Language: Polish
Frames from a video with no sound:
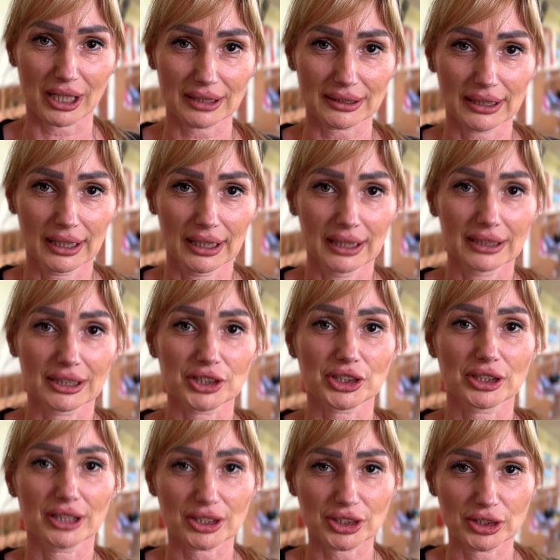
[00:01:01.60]
lat,
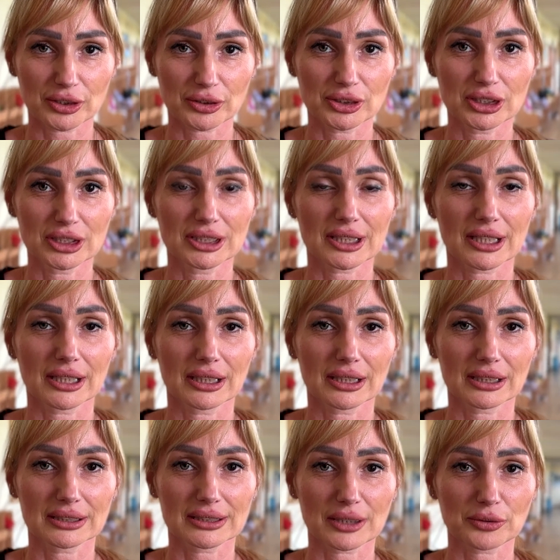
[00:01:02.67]
także nasi rodzice,
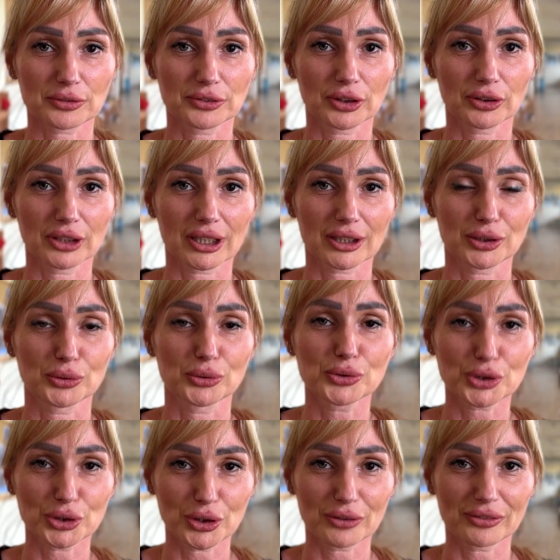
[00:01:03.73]
zarówno jak i
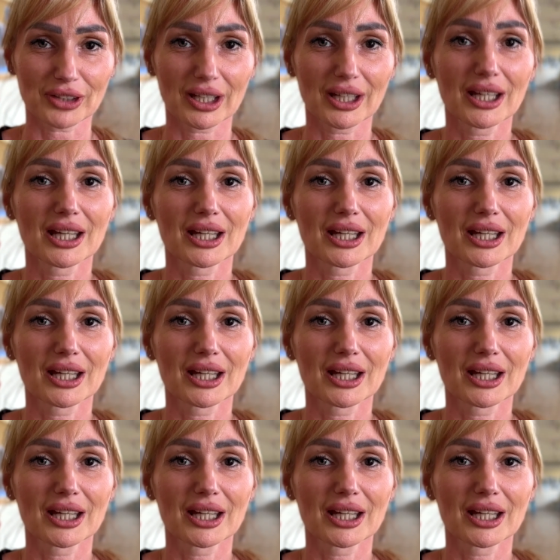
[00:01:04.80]
uczniowie,